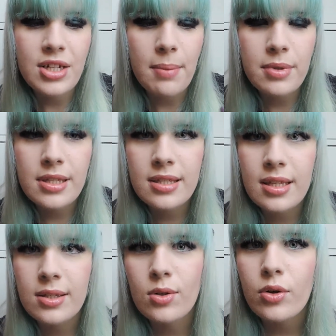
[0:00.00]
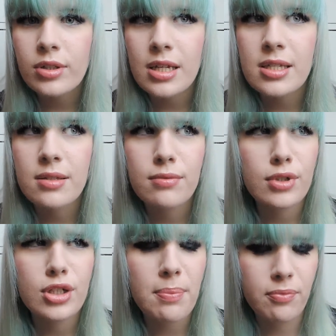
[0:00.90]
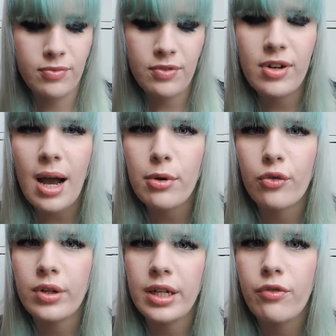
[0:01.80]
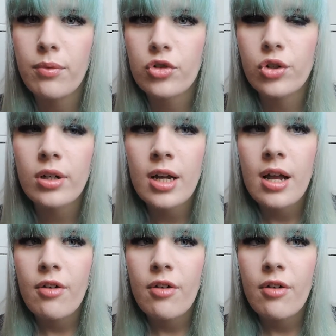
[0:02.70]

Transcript: Ich habe jetzt das Glück, dass ich habe, wie viel habe ich von denen? Fünf Stück.